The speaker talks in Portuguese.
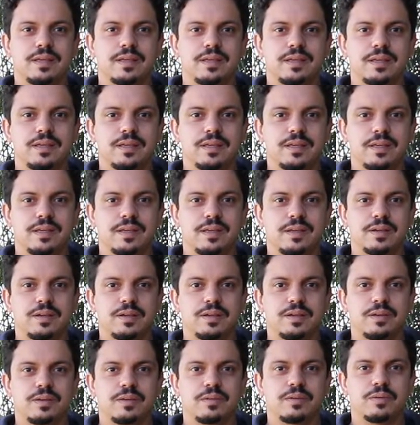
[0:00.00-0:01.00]

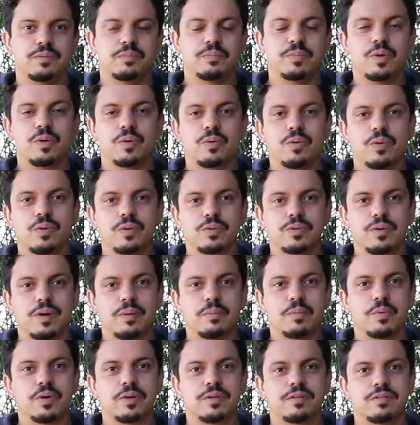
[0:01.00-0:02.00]
e meu conto
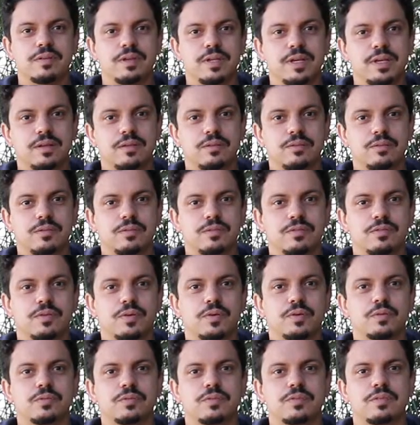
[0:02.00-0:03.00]
Amores Líquidos
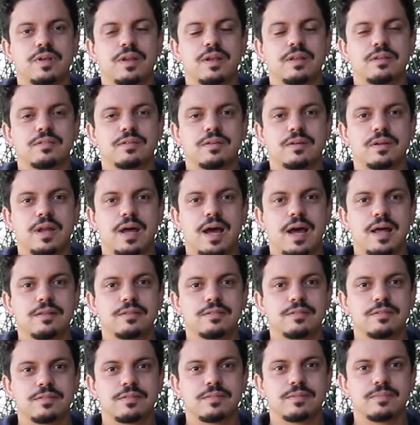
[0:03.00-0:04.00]
foi um dos
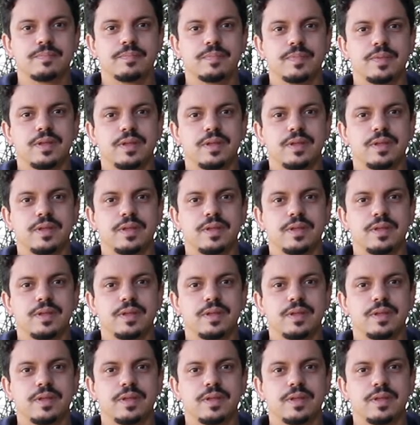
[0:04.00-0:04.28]
selecionados